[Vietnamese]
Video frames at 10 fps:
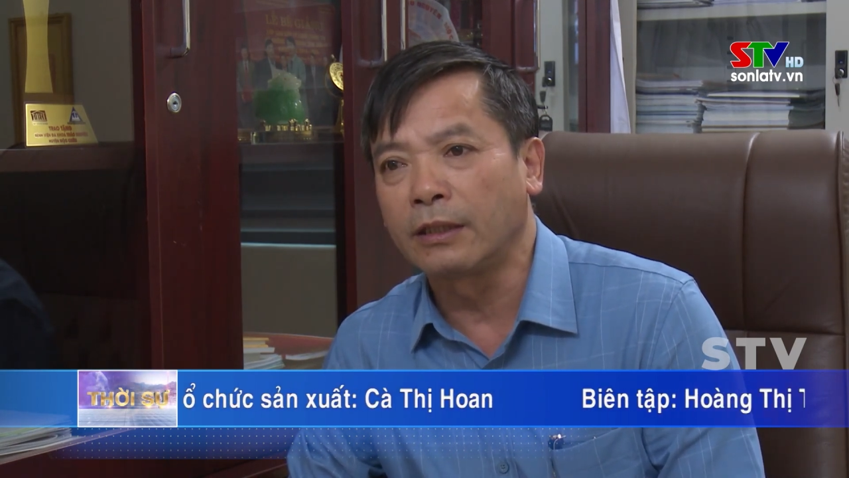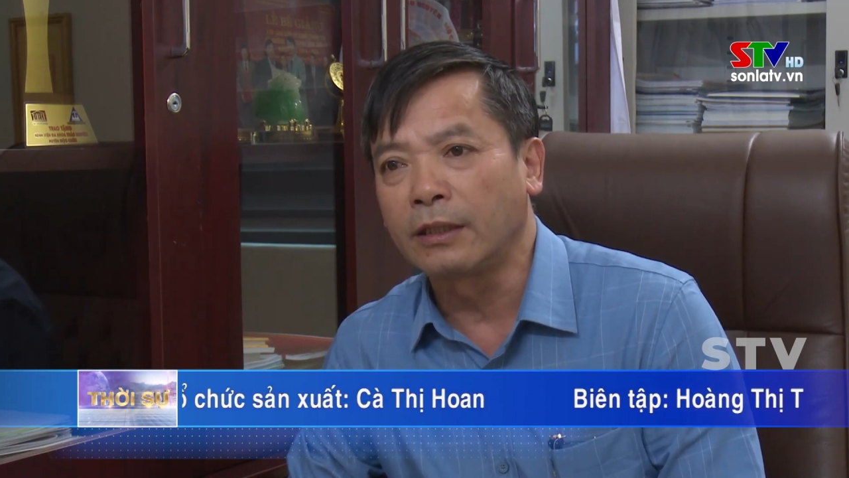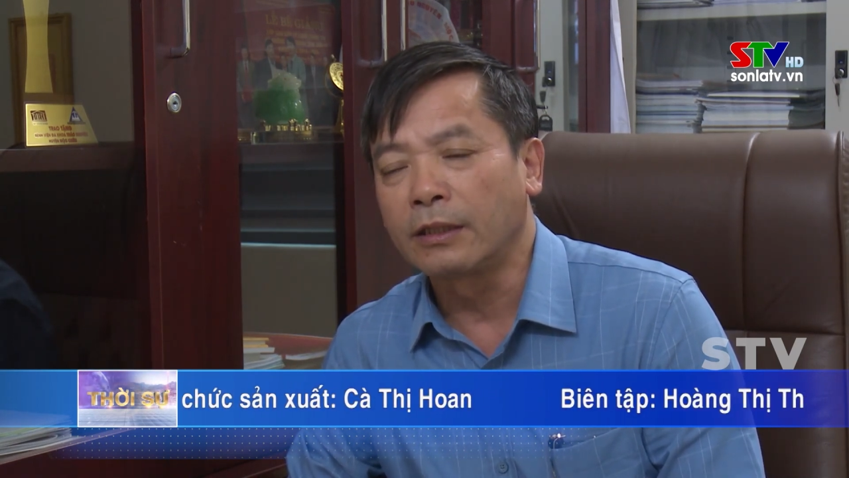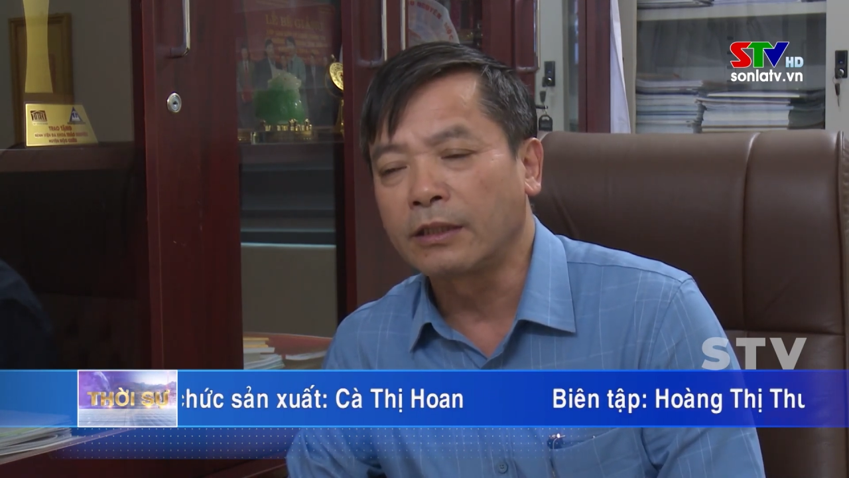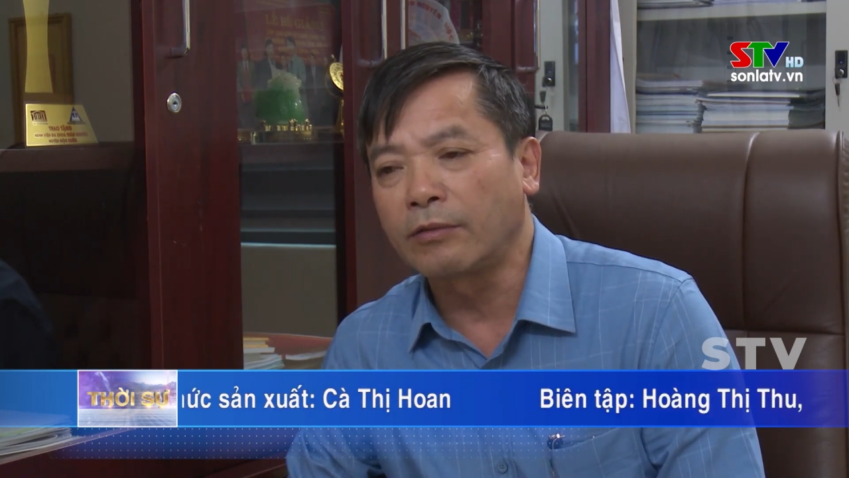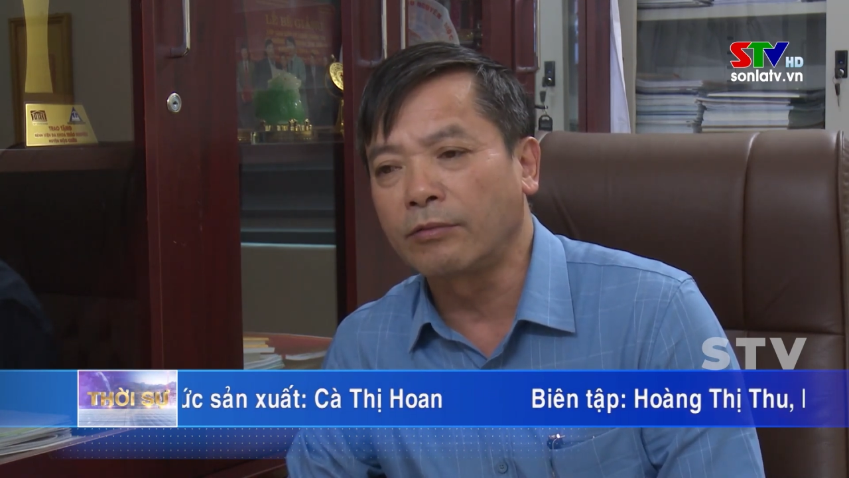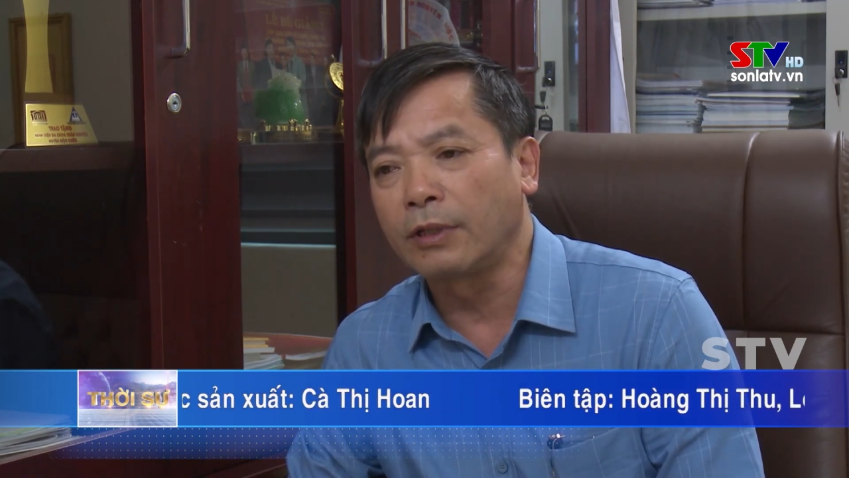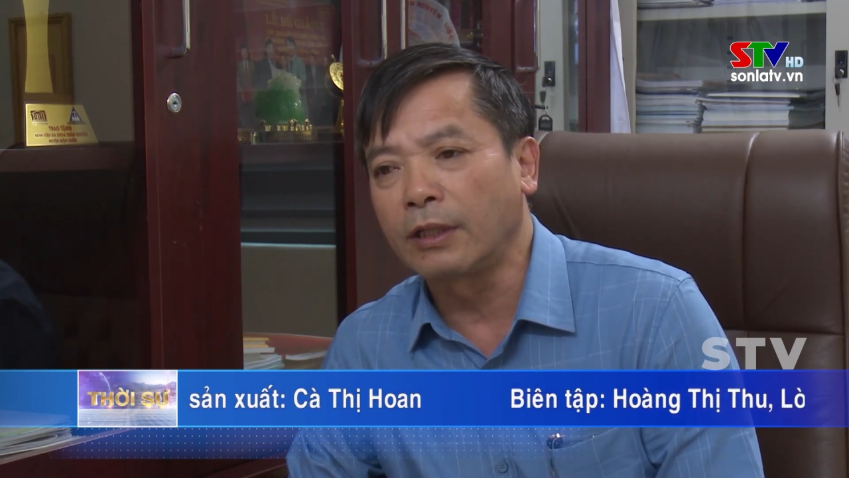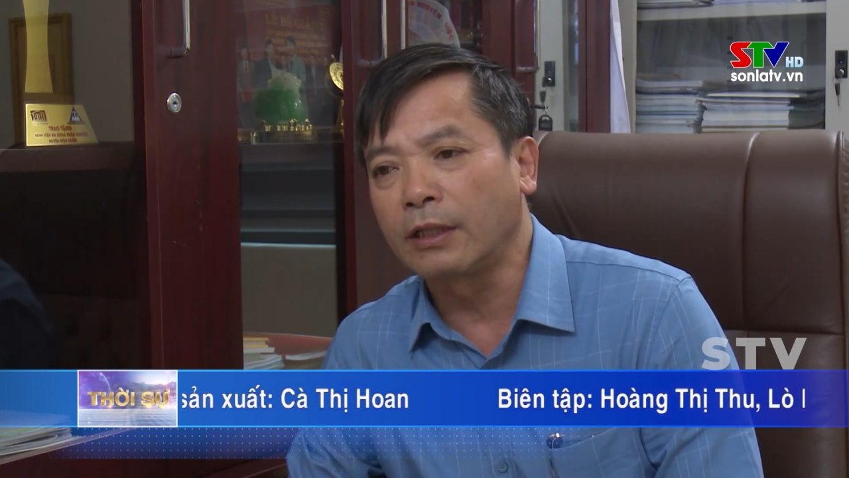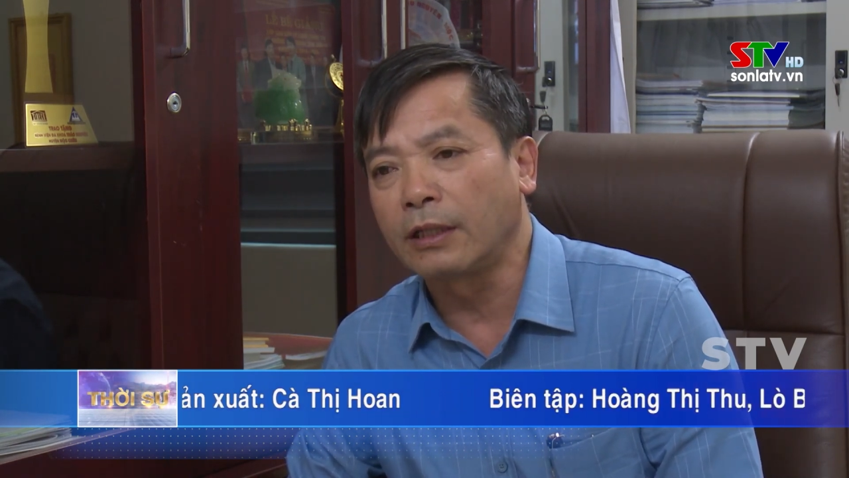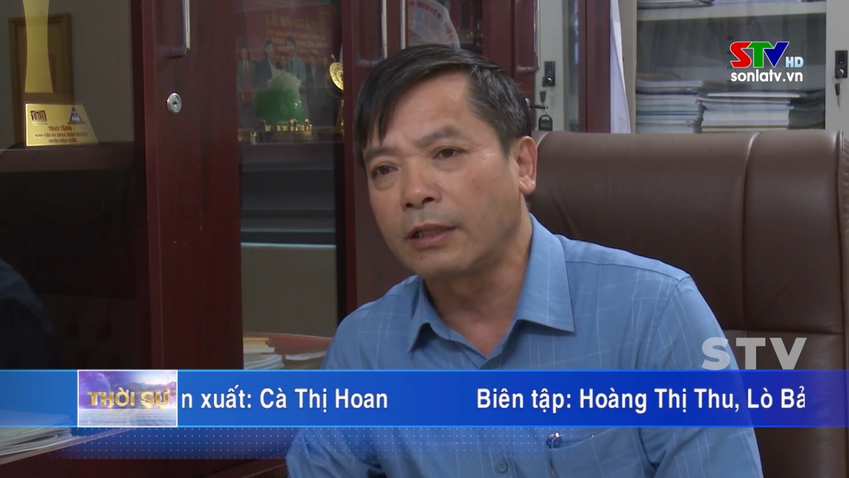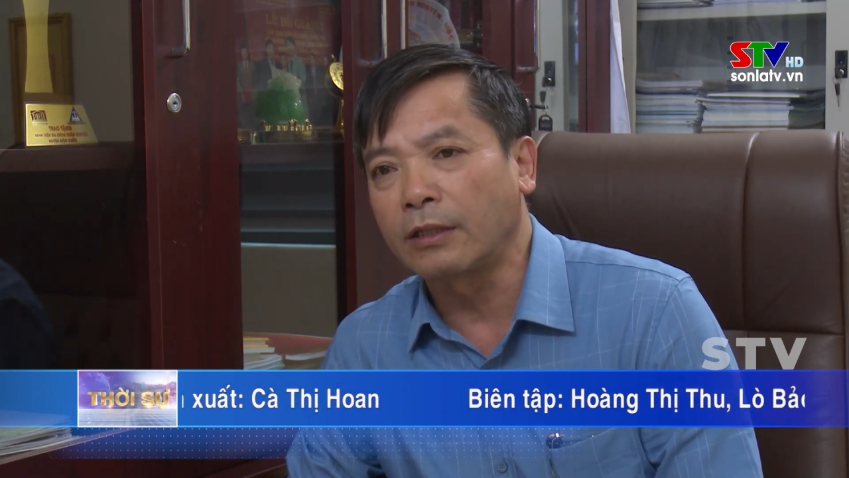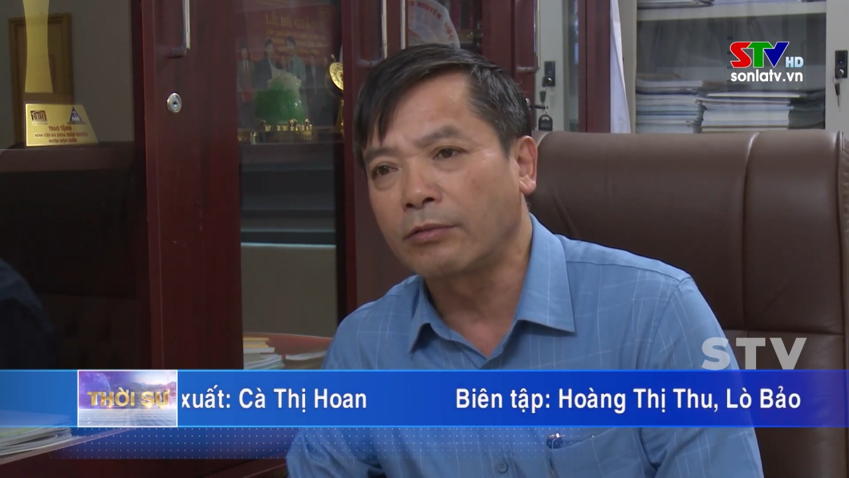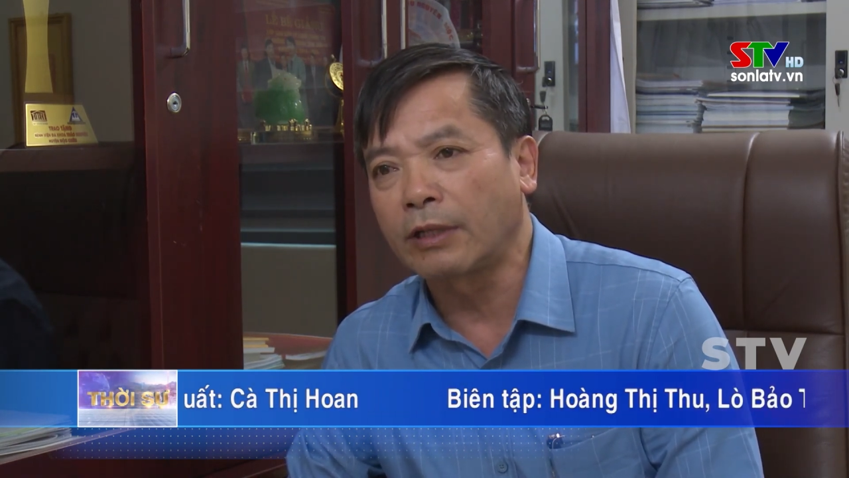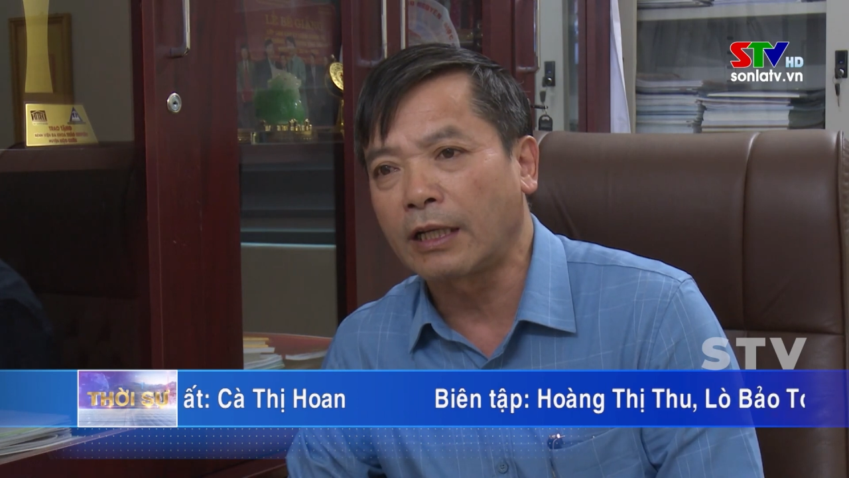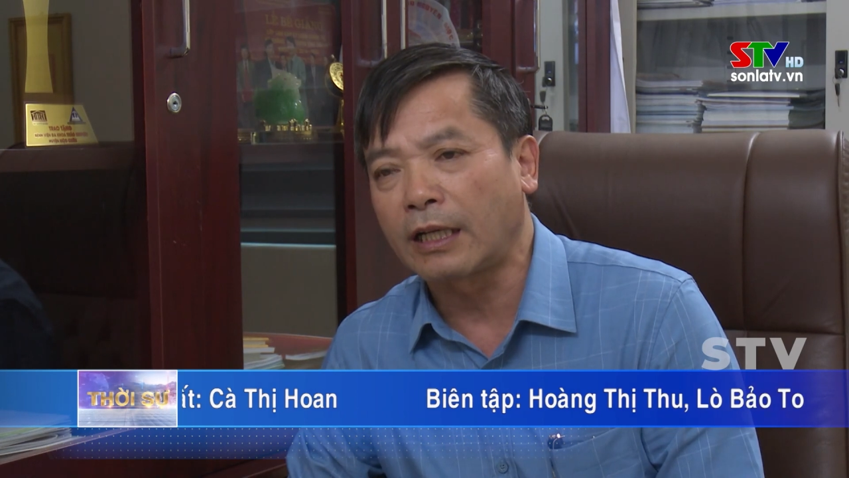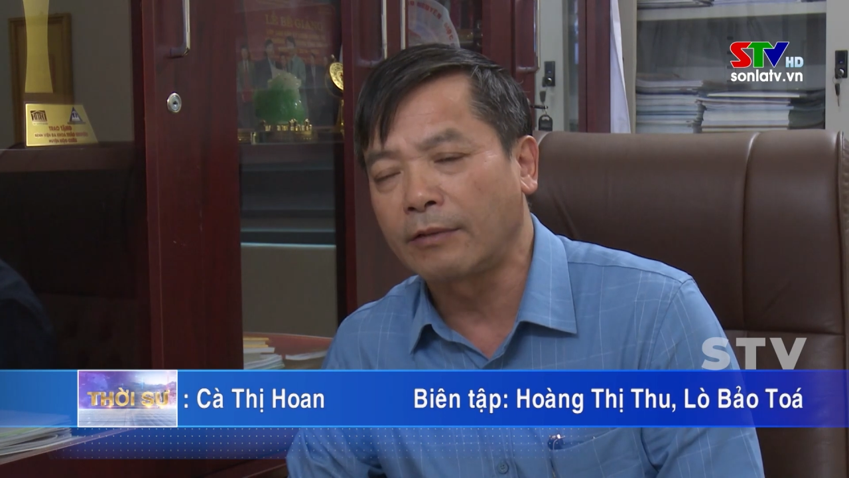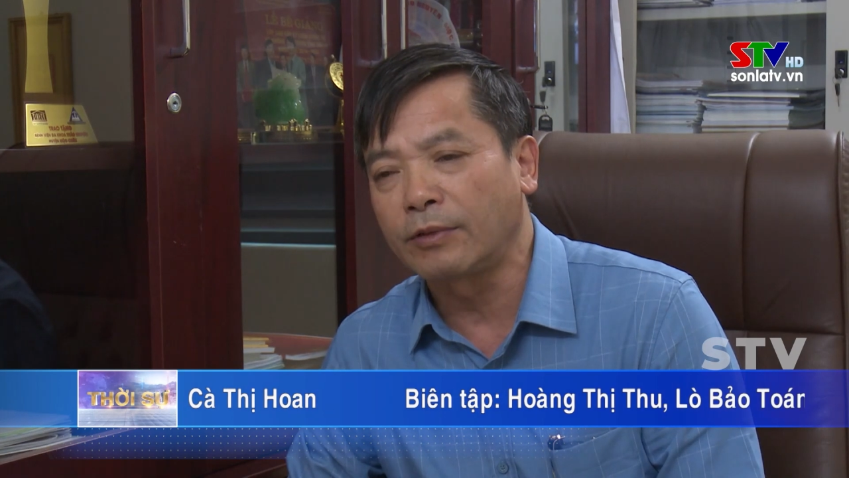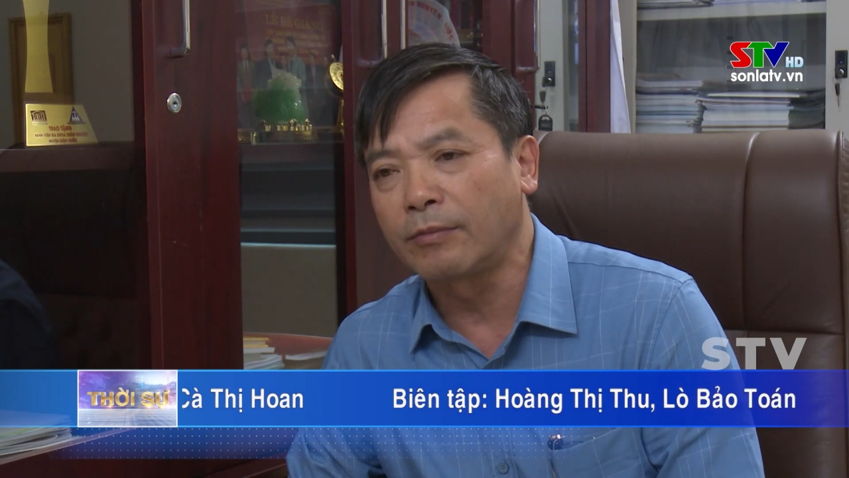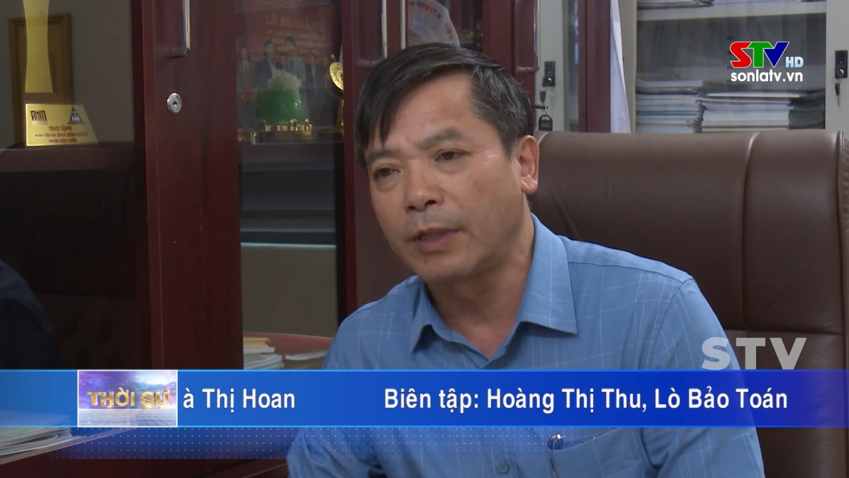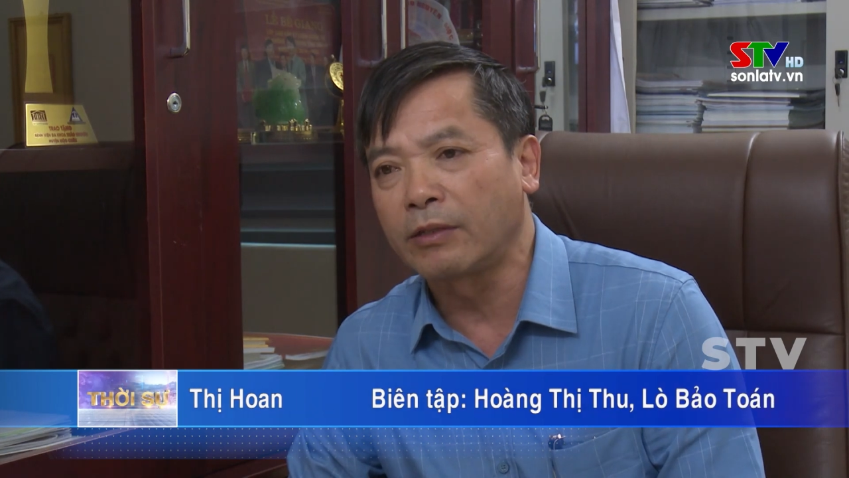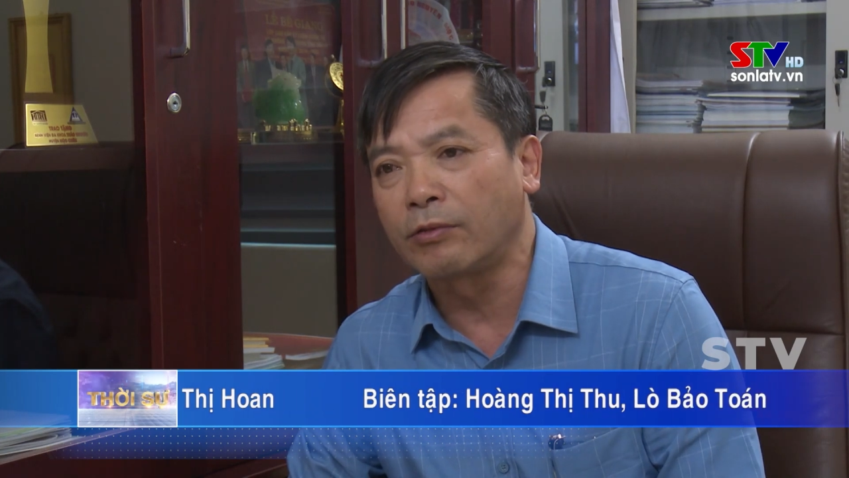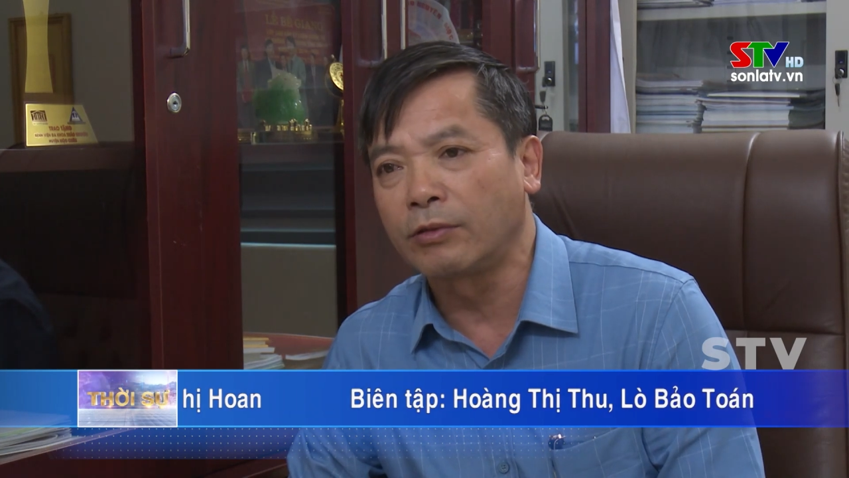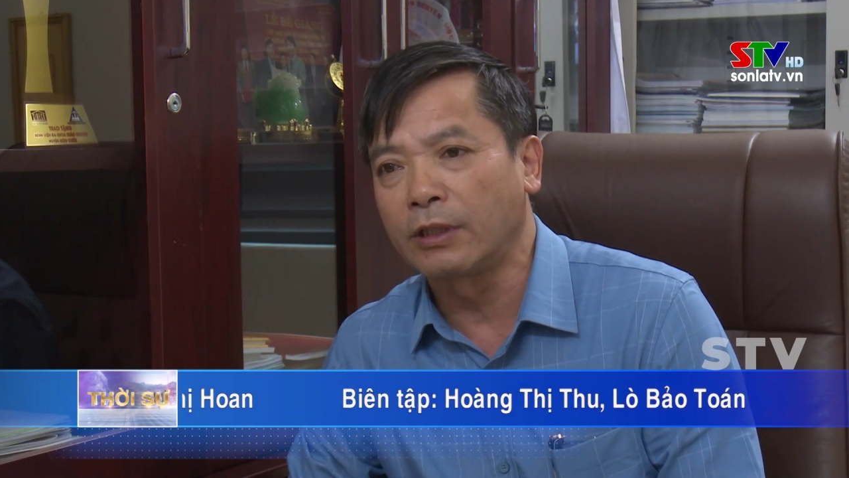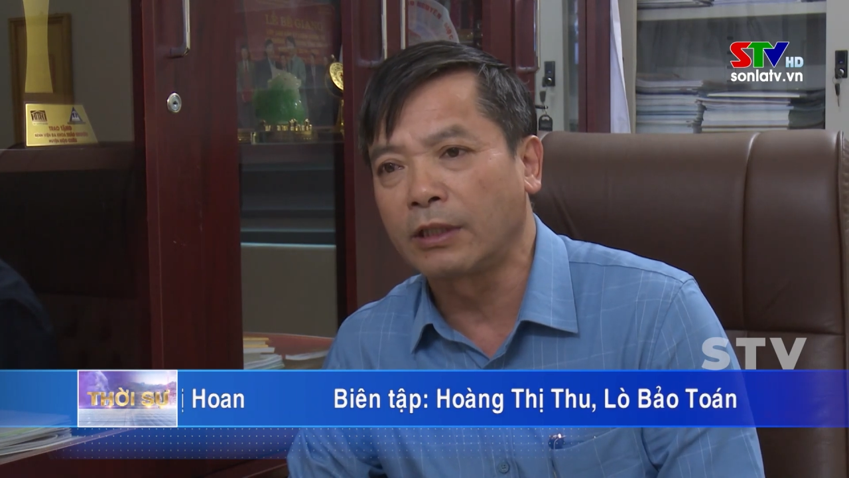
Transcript: hù chảnh đẩy bưng nàng quam hỏng côn bệnh